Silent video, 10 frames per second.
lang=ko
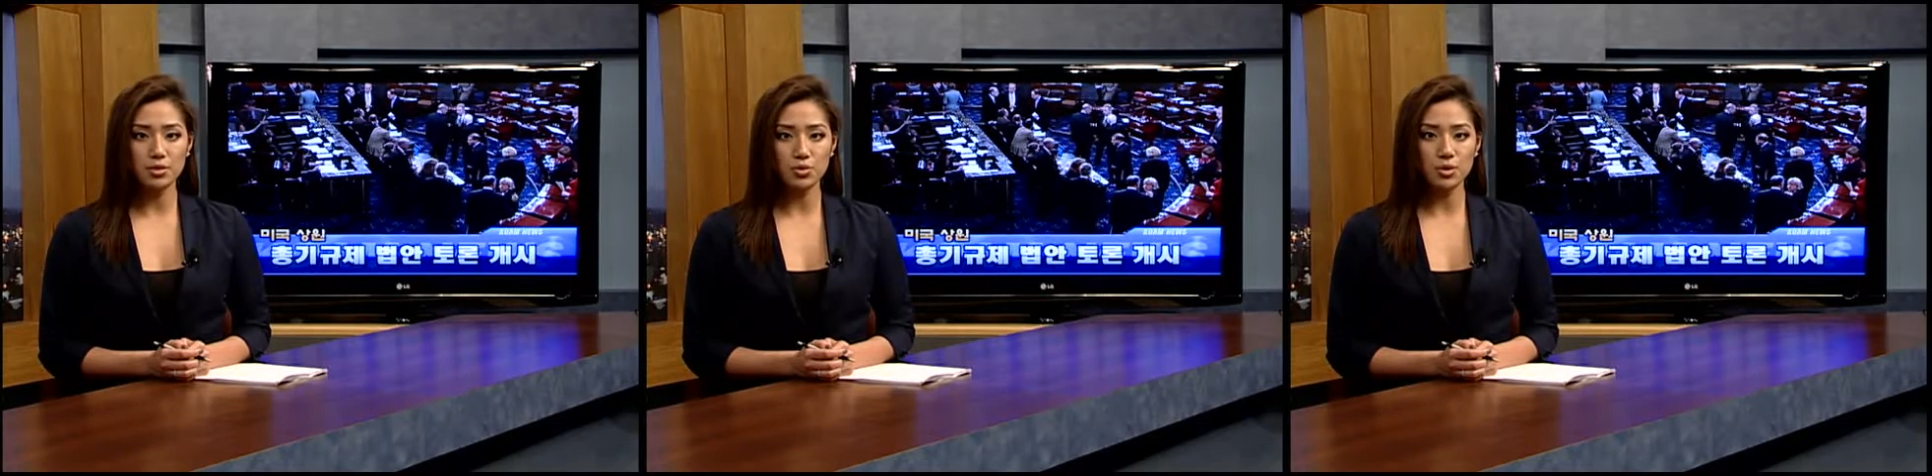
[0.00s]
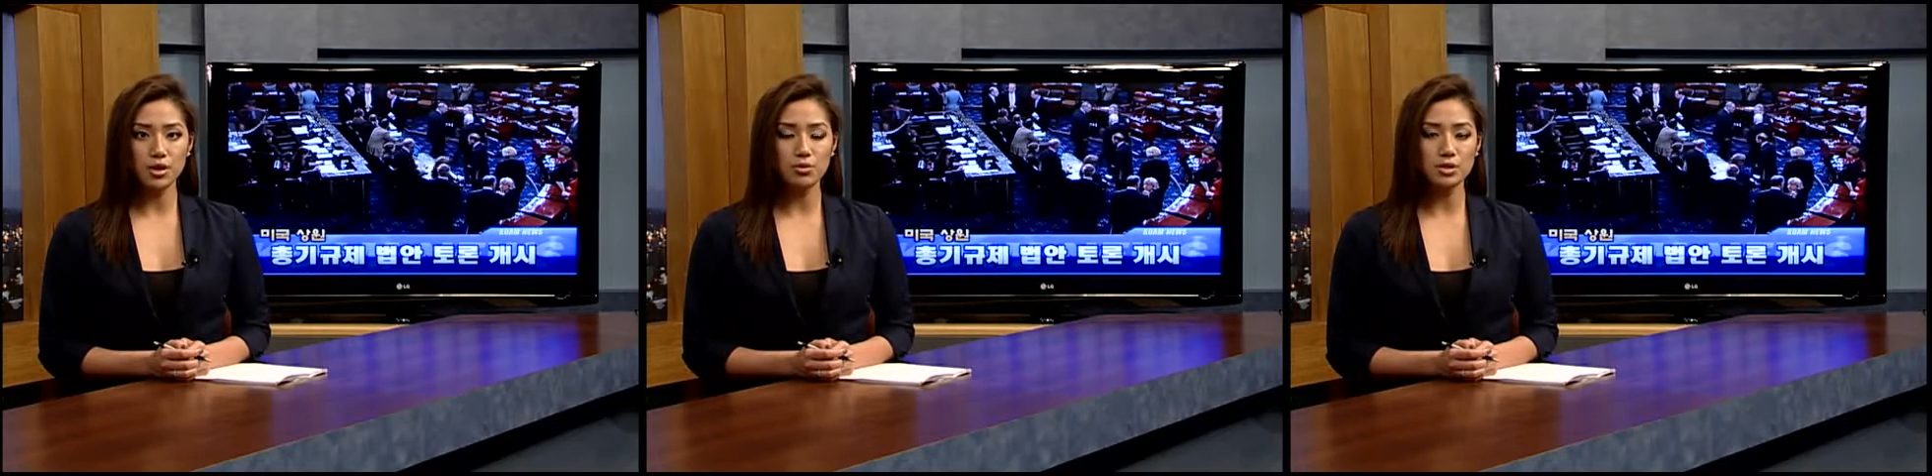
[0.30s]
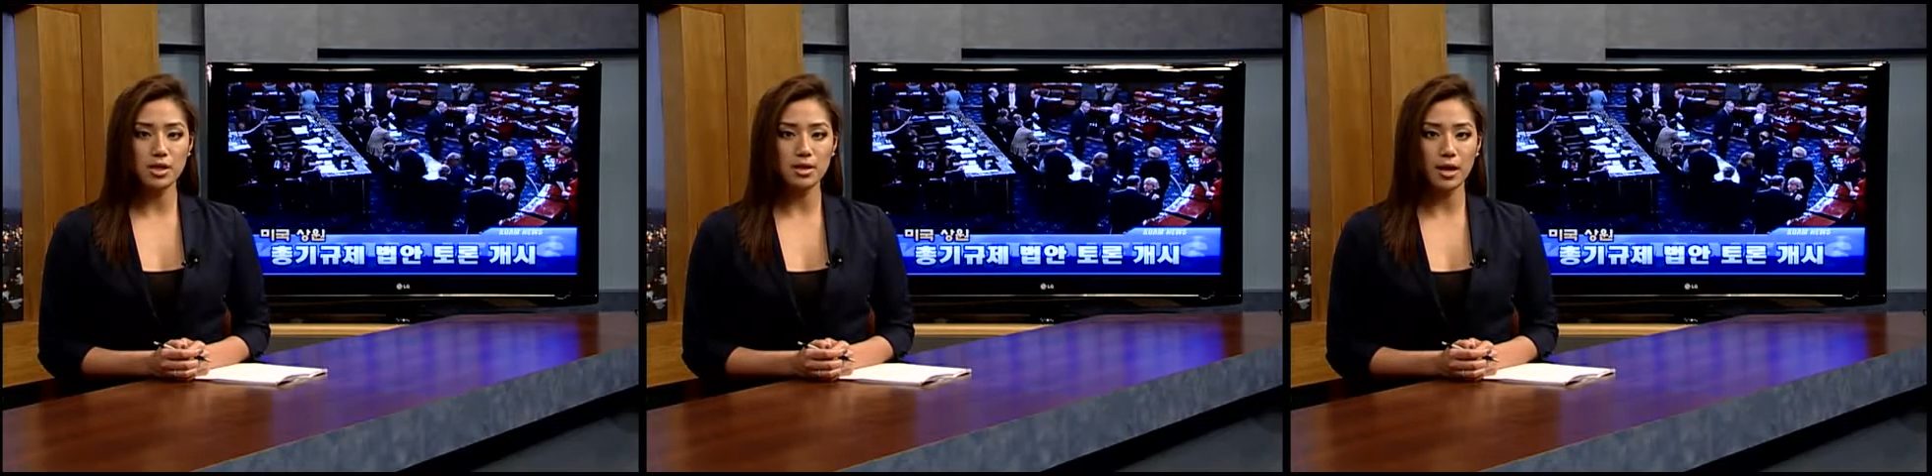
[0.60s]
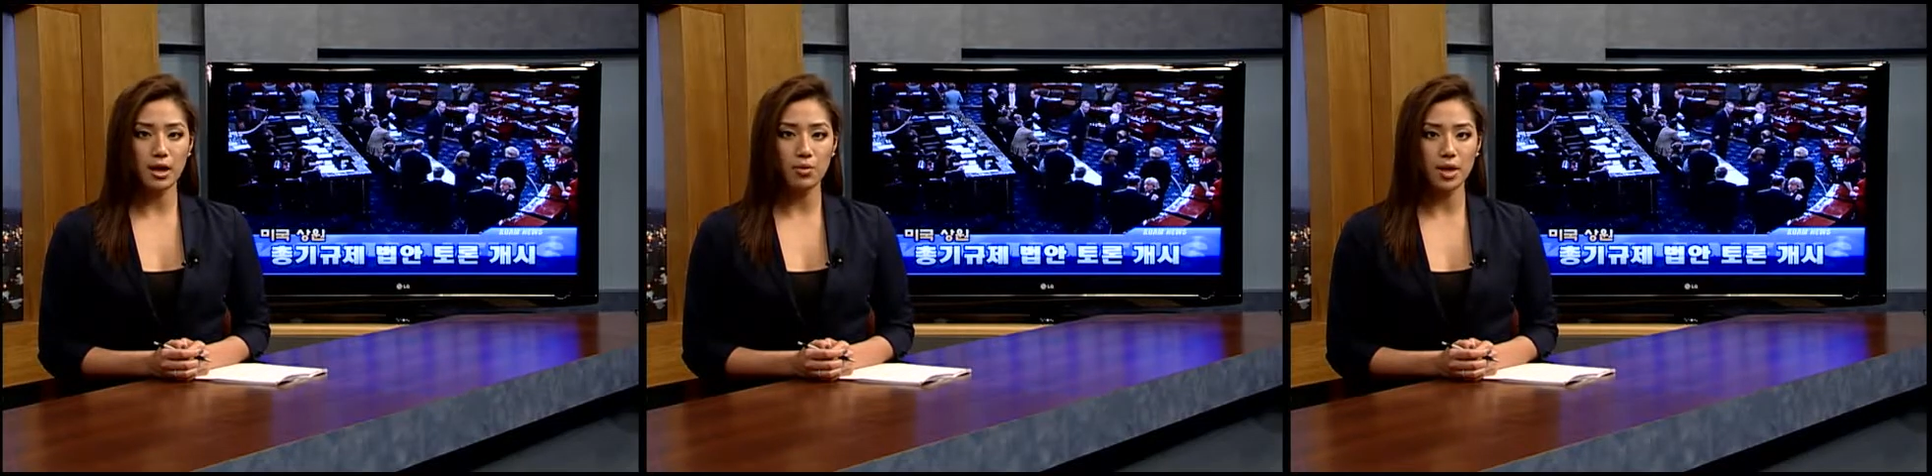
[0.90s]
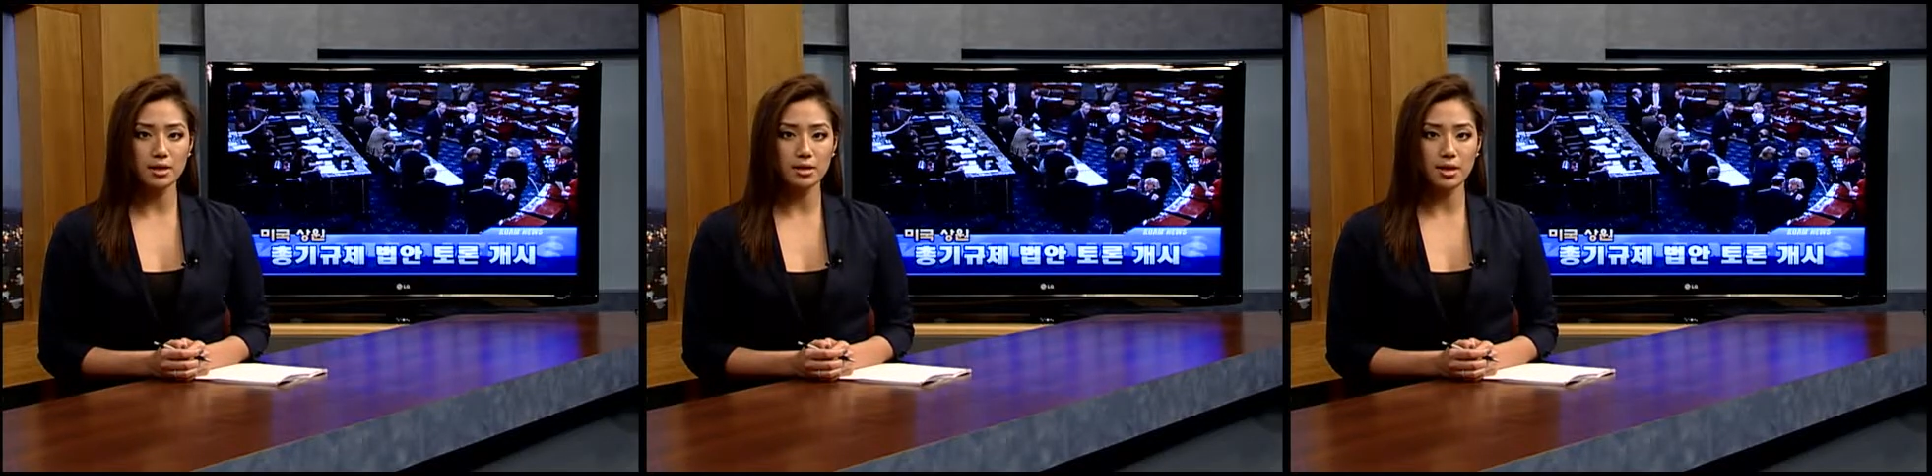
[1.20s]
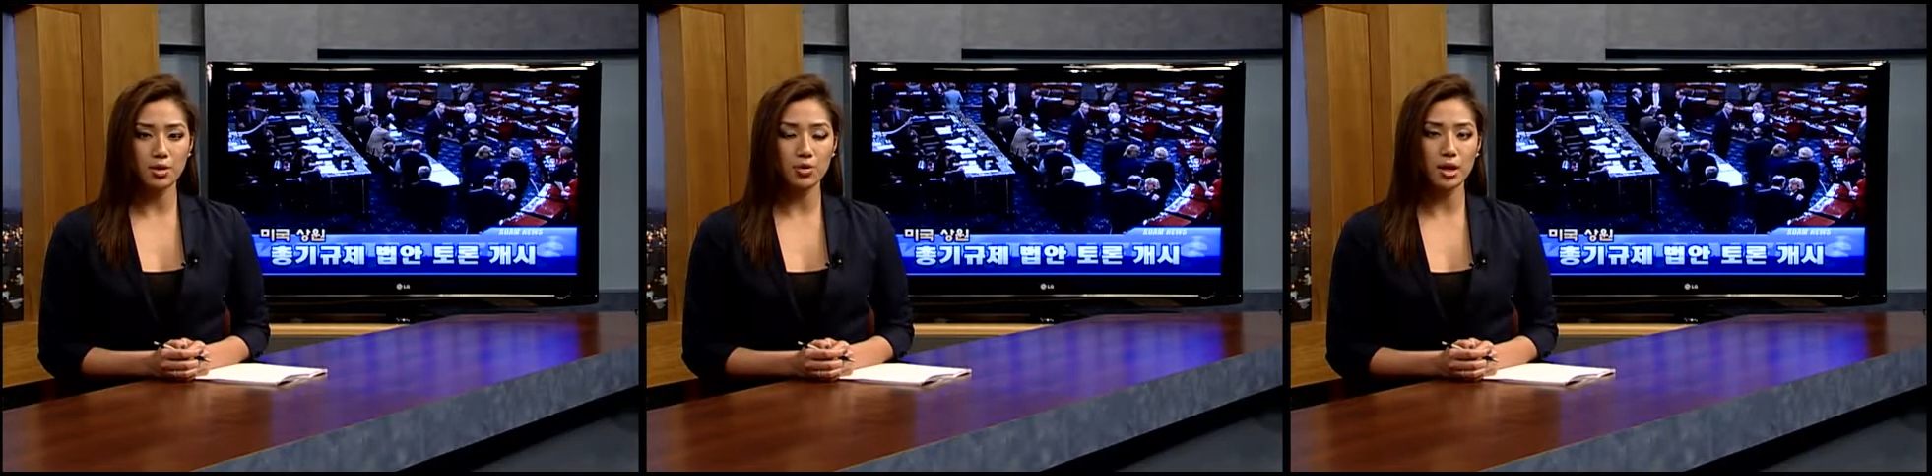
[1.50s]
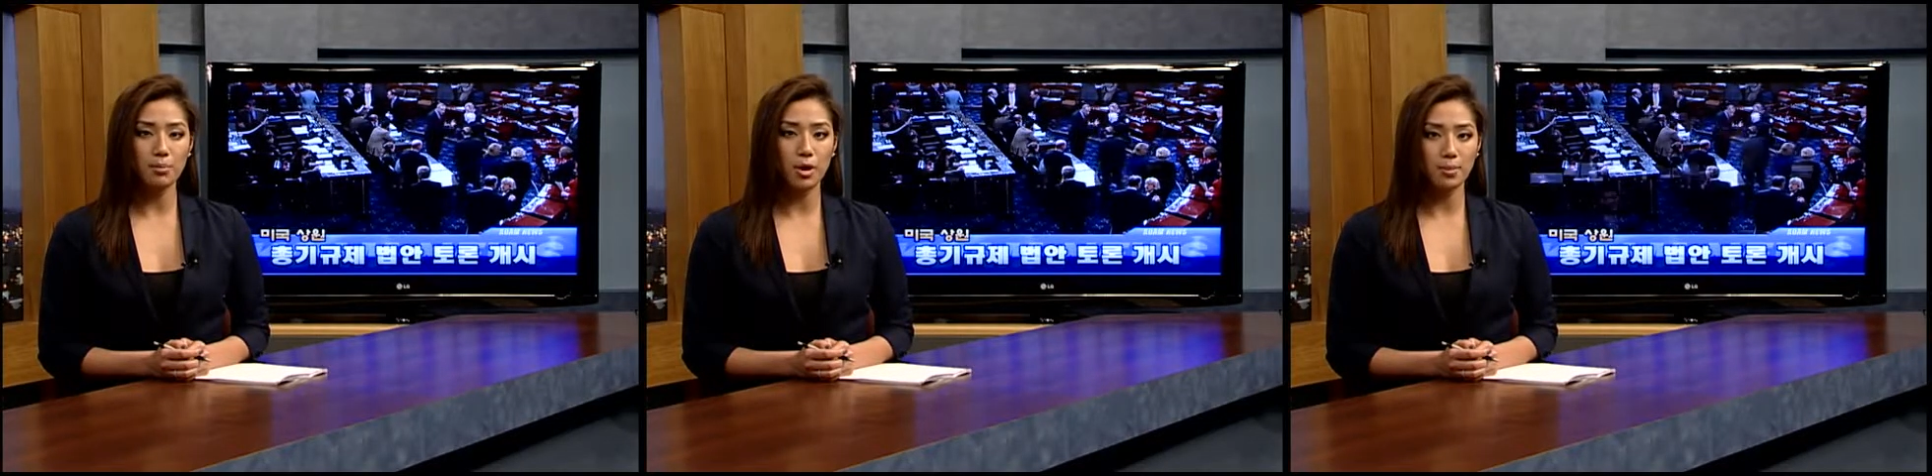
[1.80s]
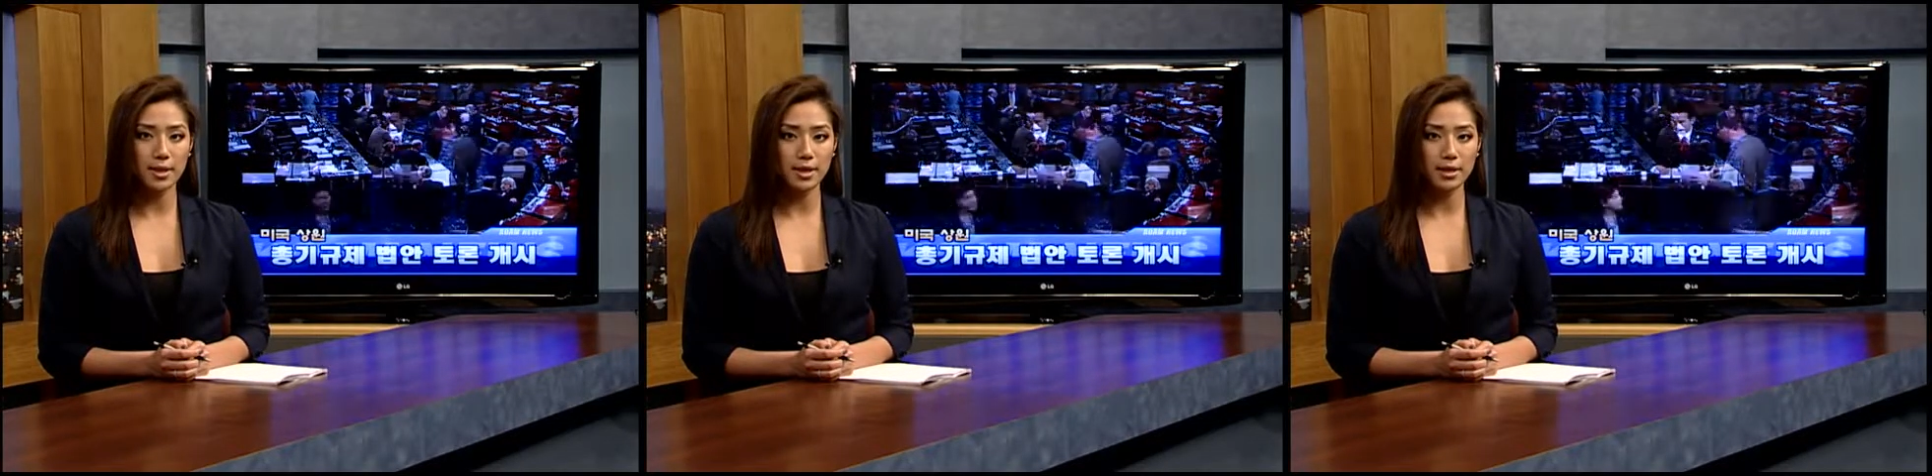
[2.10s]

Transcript: 총기 규제를 강화하는 내용의 법안에